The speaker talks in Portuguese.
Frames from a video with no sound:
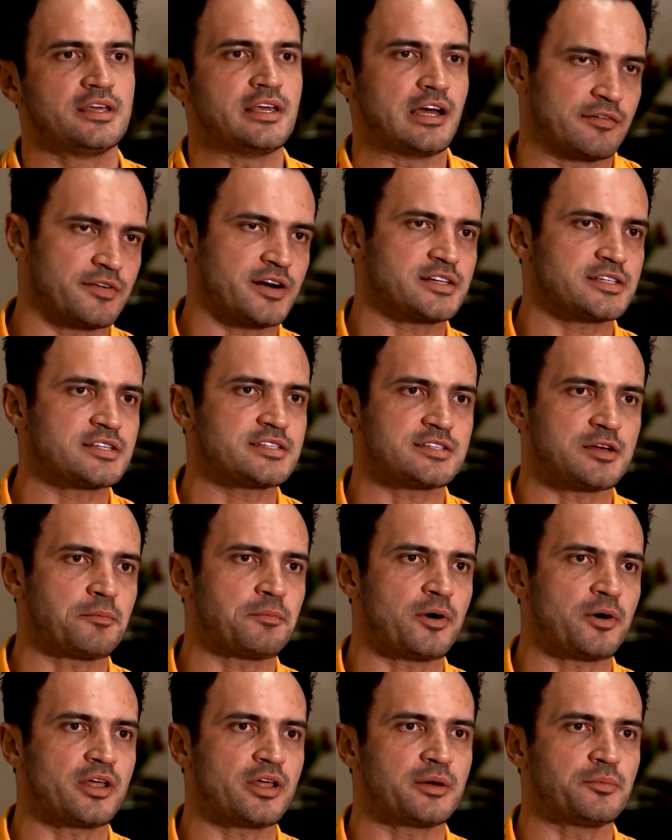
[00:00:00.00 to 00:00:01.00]
E a Várzea de
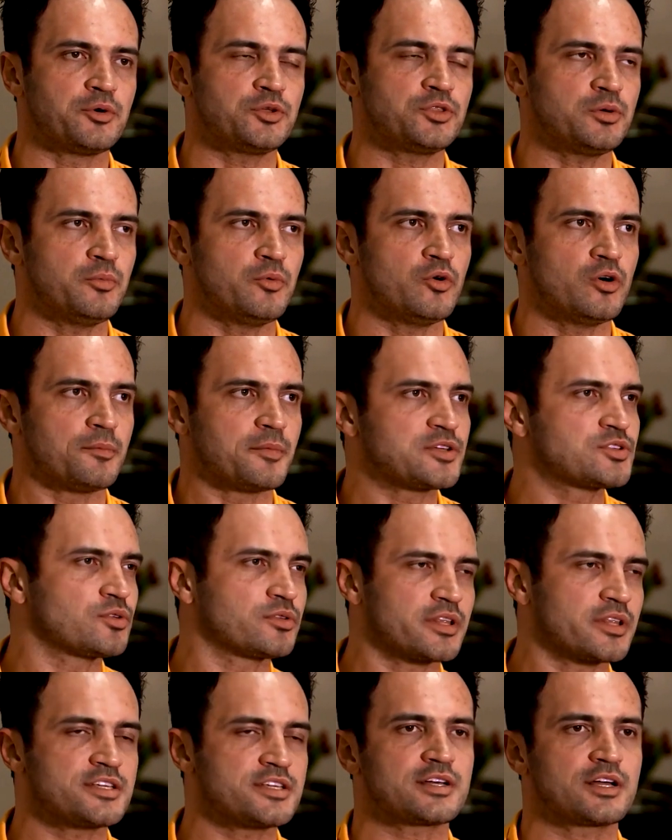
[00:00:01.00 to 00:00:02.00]
São Paulo era muito boa, mas
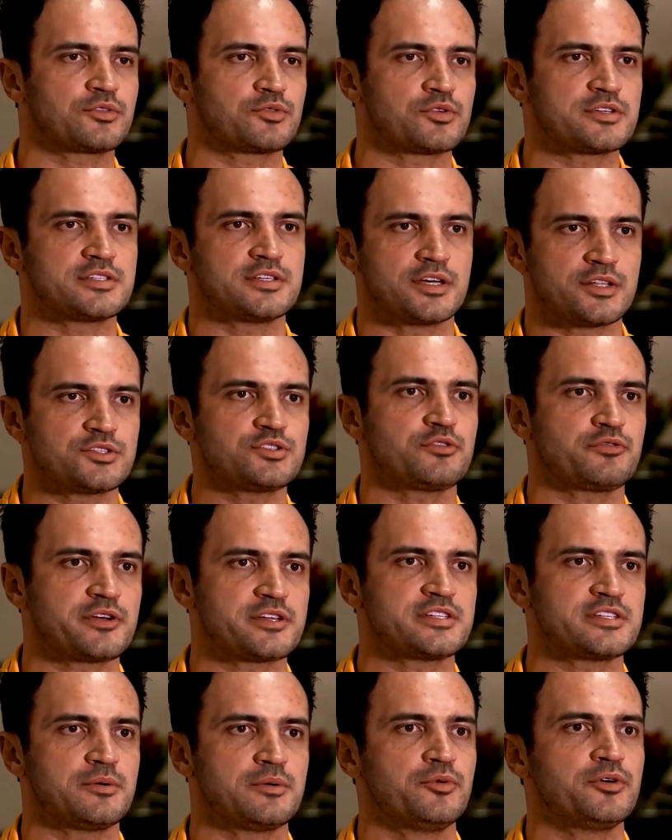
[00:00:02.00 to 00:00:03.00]
com 13, 14 anos eu
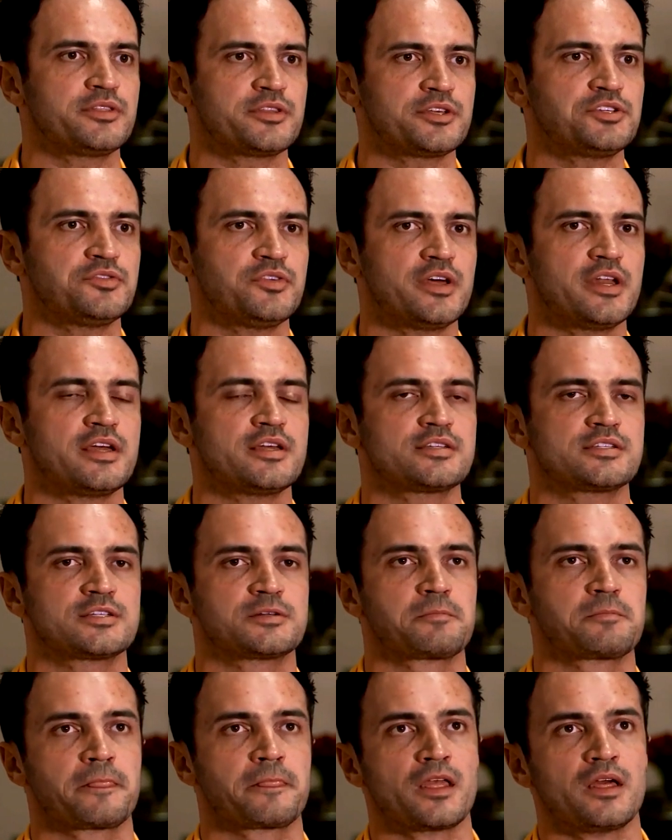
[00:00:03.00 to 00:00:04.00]
fazia muita diferença.